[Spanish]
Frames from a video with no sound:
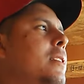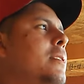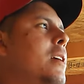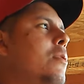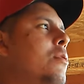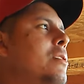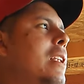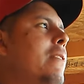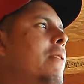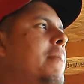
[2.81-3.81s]
y saludos
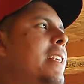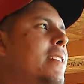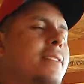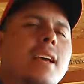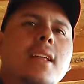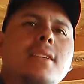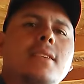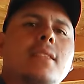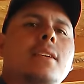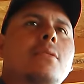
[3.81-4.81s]
a la familia Sierra de
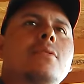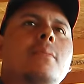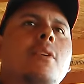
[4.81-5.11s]
Santa Cruz